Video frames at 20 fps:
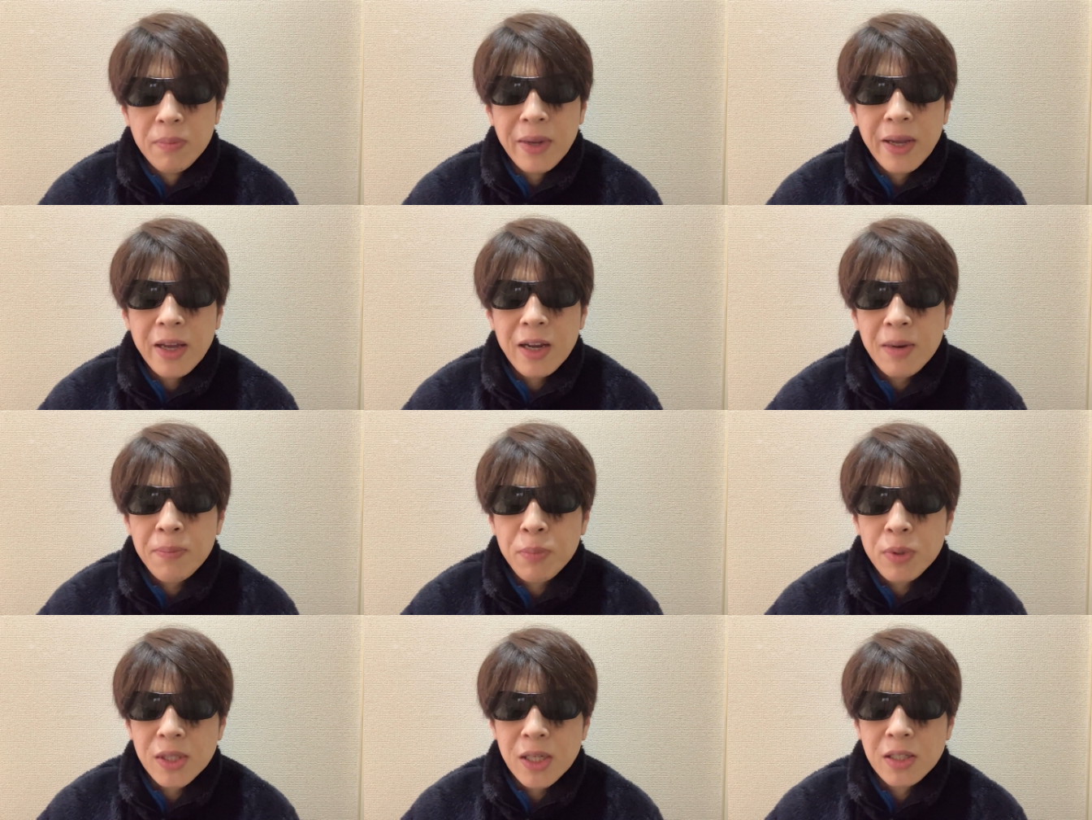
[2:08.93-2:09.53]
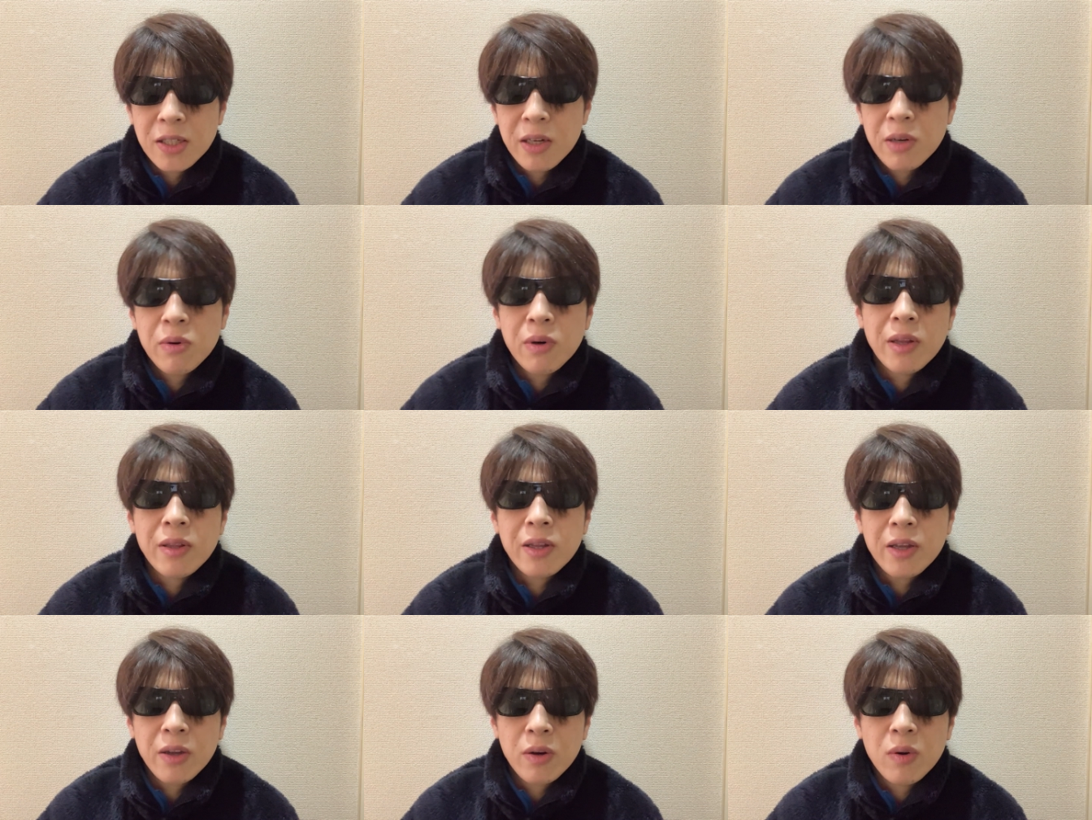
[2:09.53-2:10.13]
メンヘラっぽさゼロな
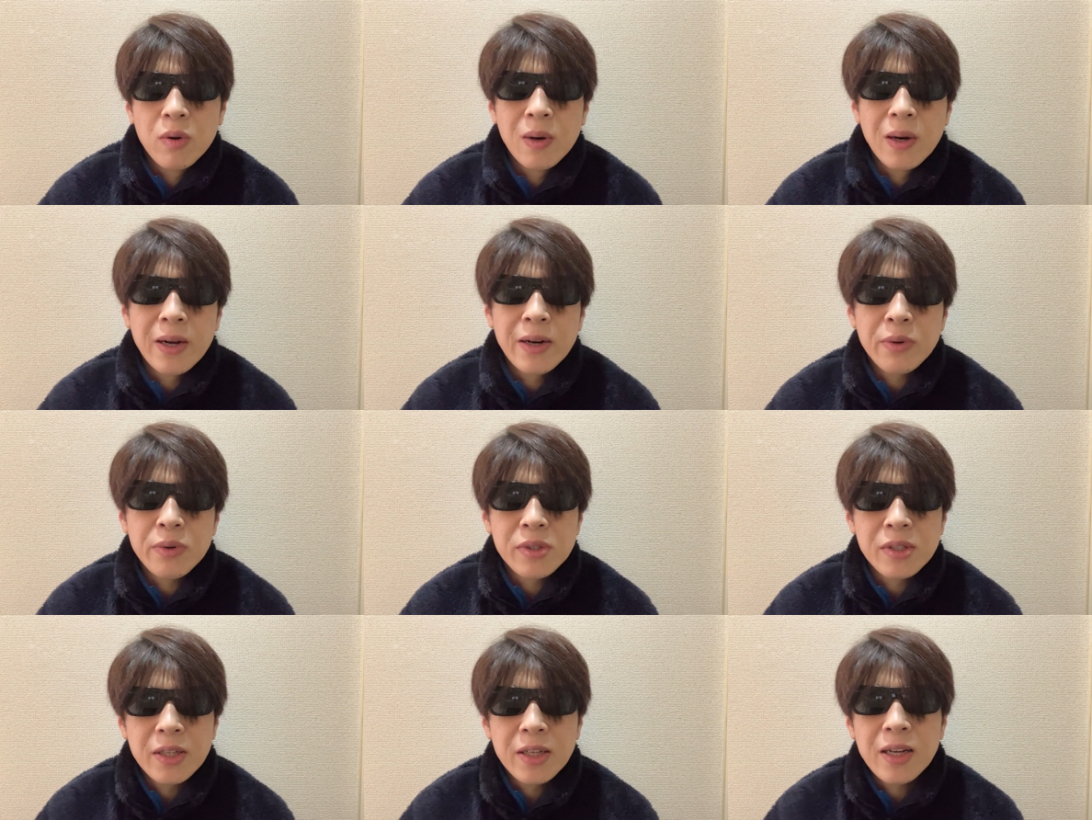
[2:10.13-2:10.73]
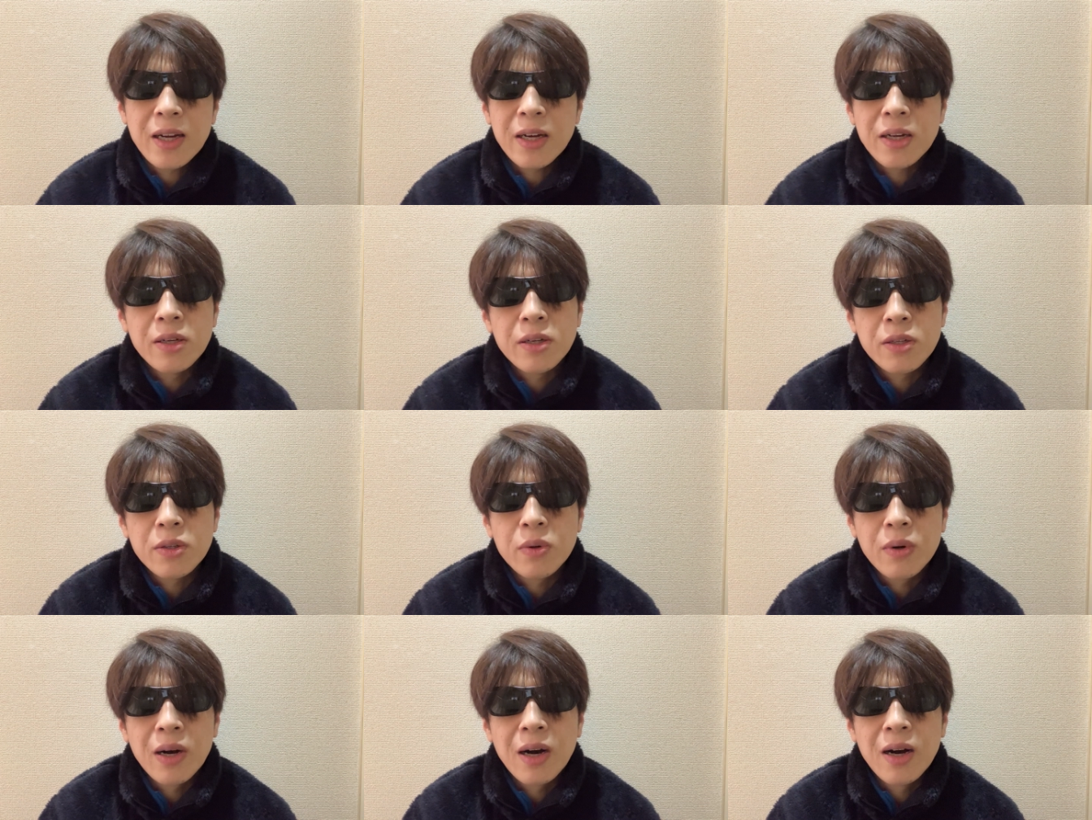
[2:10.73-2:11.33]
んだけど、あれを好きな
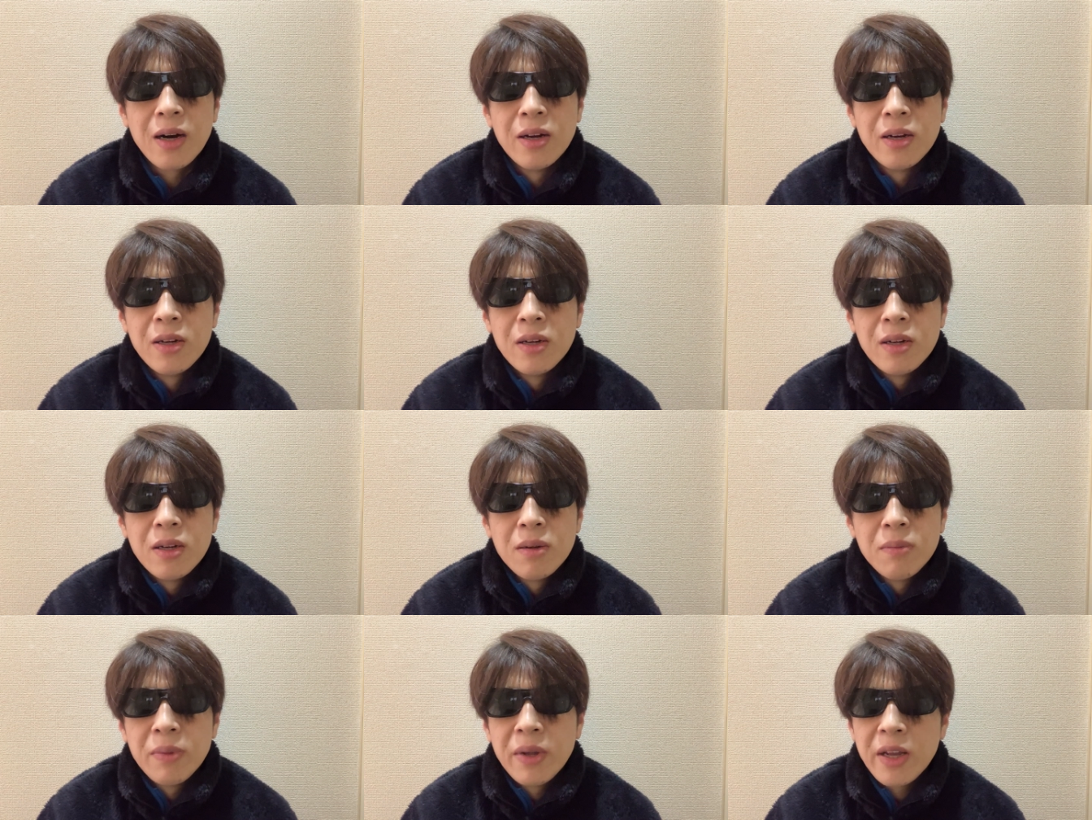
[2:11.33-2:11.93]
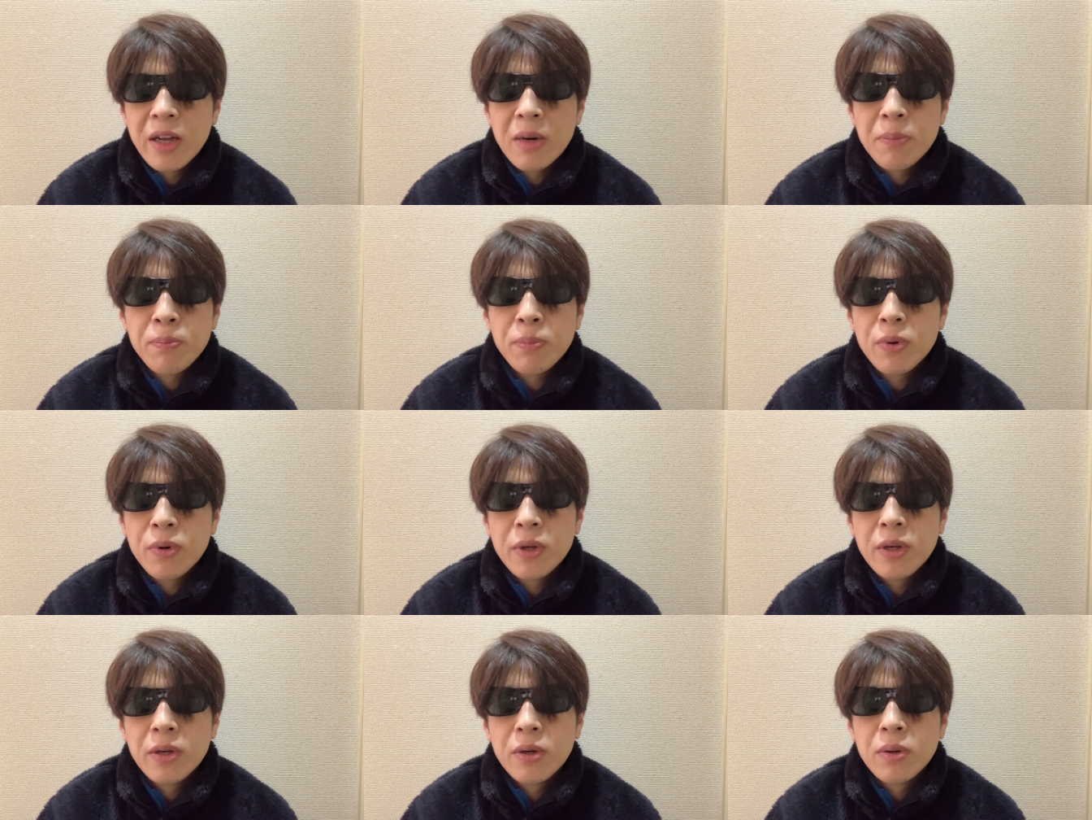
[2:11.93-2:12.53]
人が、メンヘラっ
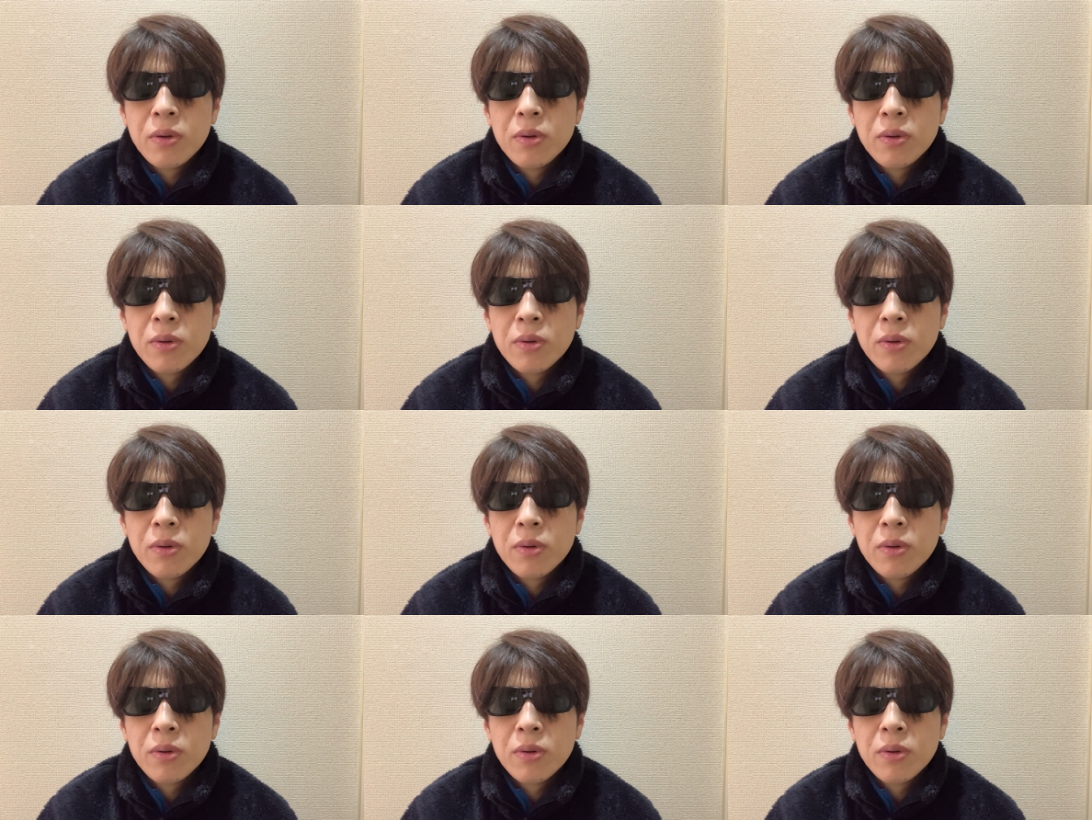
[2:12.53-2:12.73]
ぽい